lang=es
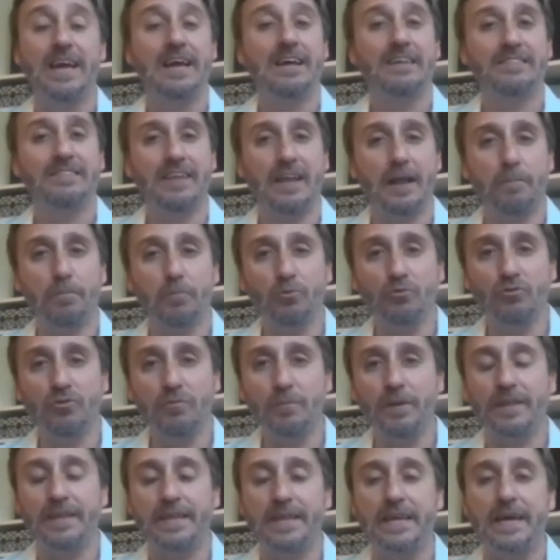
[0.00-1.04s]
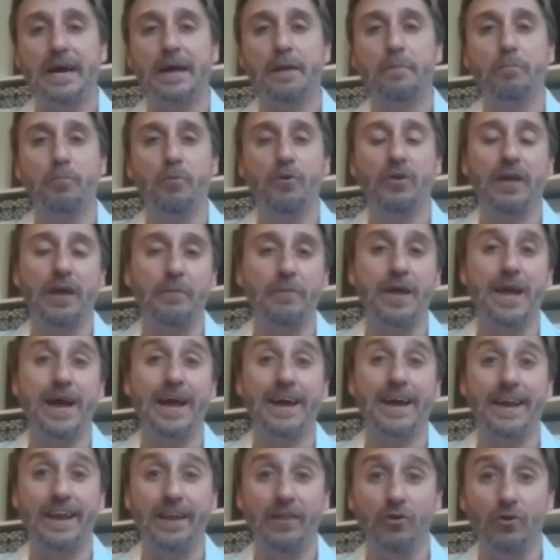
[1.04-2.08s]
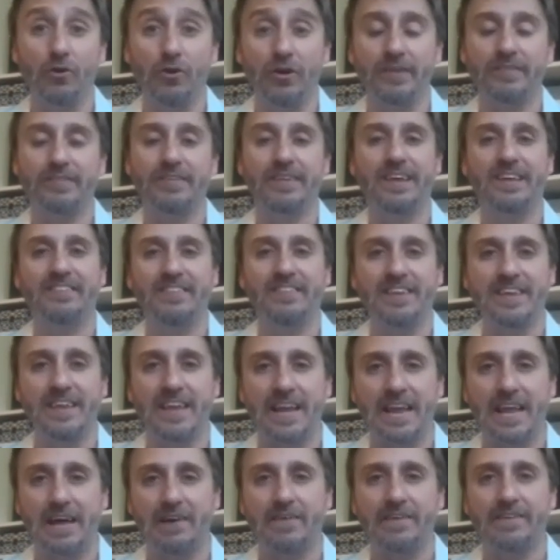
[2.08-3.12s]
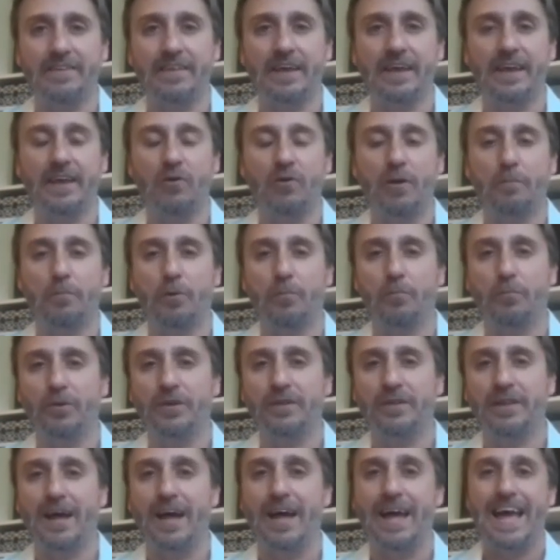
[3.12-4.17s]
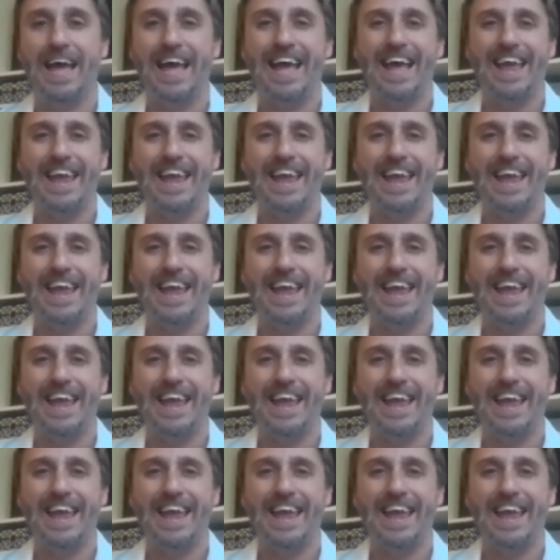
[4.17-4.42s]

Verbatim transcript: se la puso a investigar porque había acreedores que señalaban de que era una propuesta